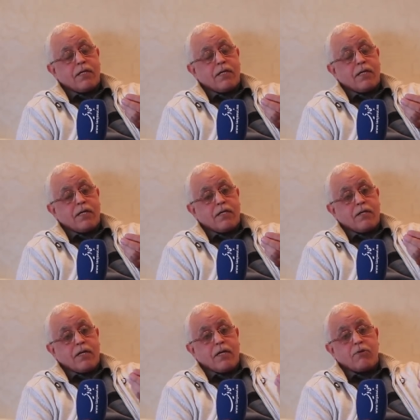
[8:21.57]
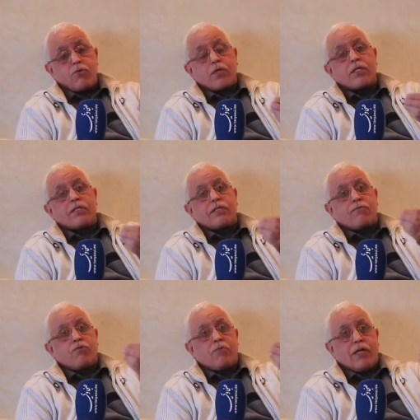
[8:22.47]
آه، هادو
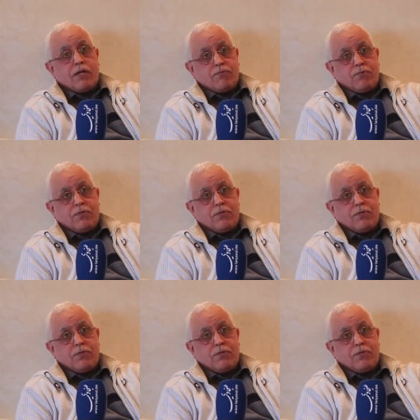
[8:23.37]
كيستافدوا من العفو